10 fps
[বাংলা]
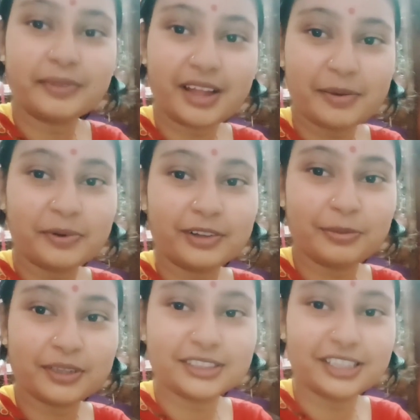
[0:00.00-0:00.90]
তারপরে
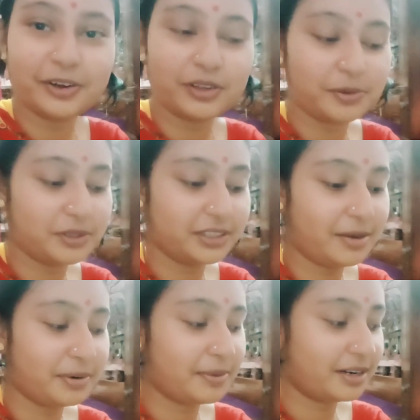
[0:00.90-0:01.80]
তোমাদের সাথে কথা বলছি
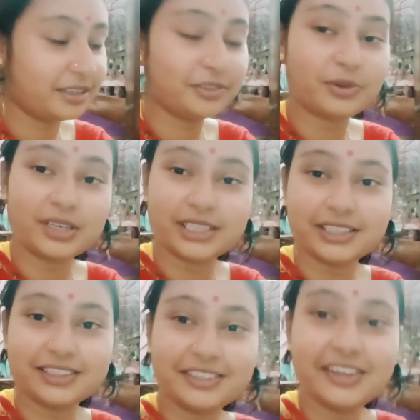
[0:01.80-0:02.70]
আমরা বাড়ি চলে
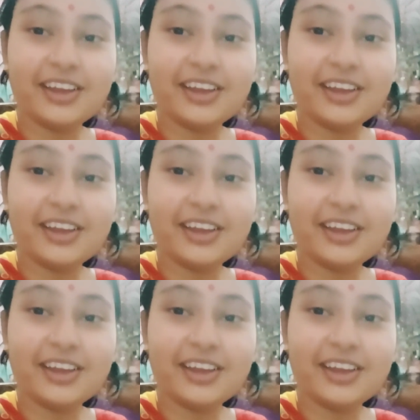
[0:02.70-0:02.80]
এসেছি